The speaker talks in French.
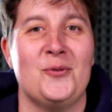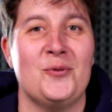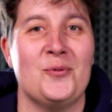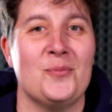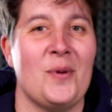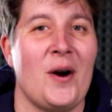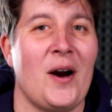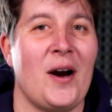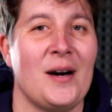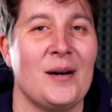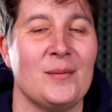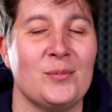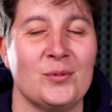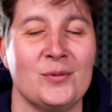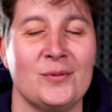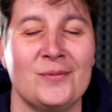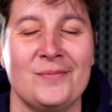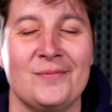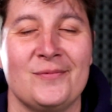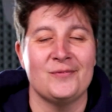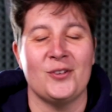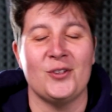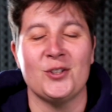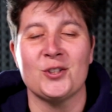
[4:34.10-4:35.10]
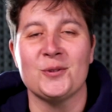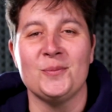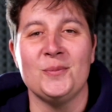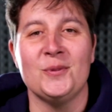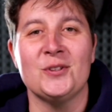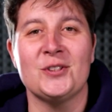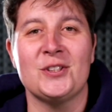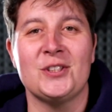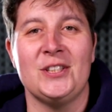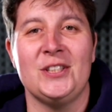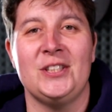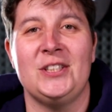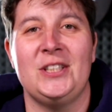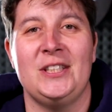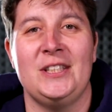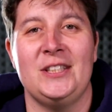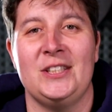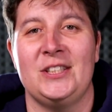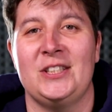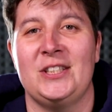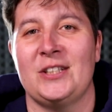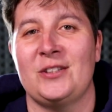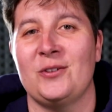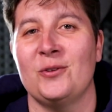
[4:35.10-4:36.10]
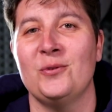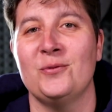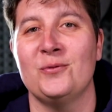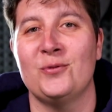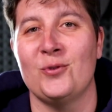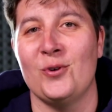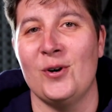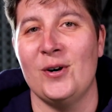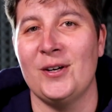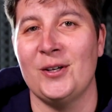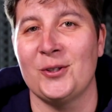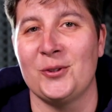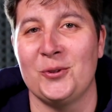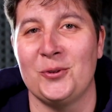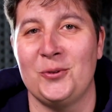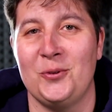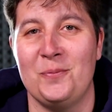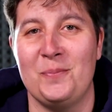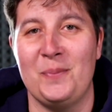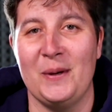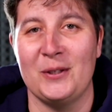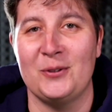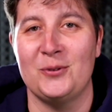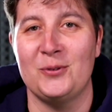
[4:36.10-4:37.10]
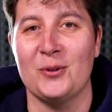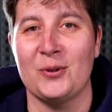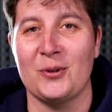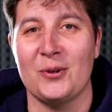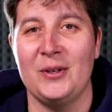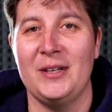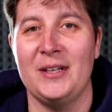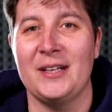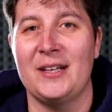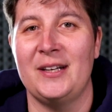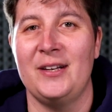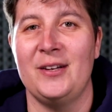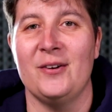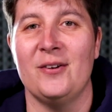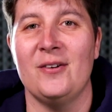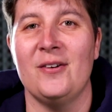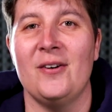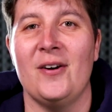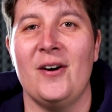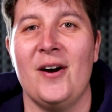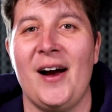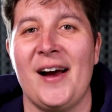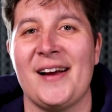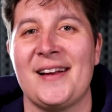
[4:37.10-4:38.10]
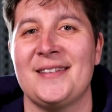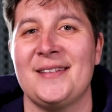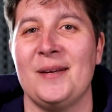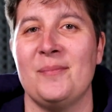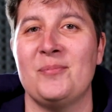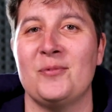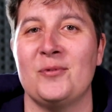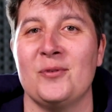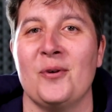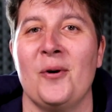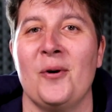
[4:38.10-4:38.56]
du marabout. Franchement, j'attends de voir. Je suis pas sûr que les clients acceptent